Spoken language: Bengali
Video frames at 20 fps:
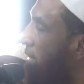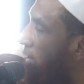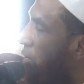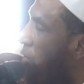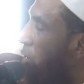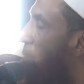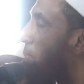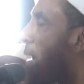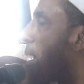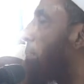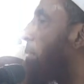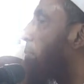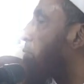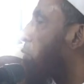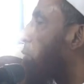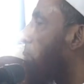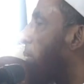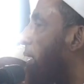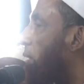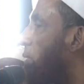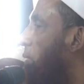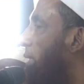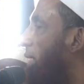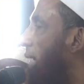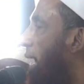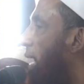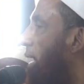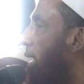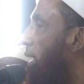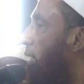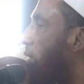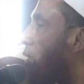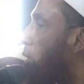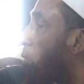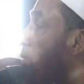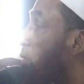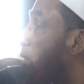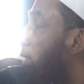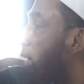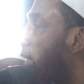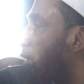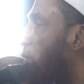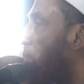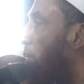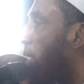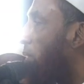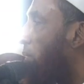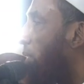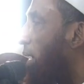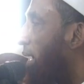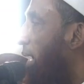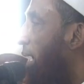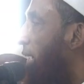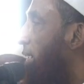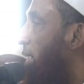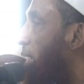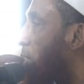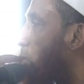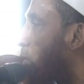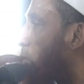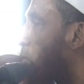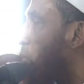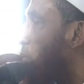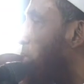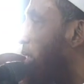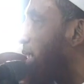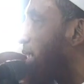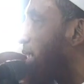যে তোর মা বাপ তো ভালোই না তোর উস্তাদও ভালো না গালিটা কদ্দূর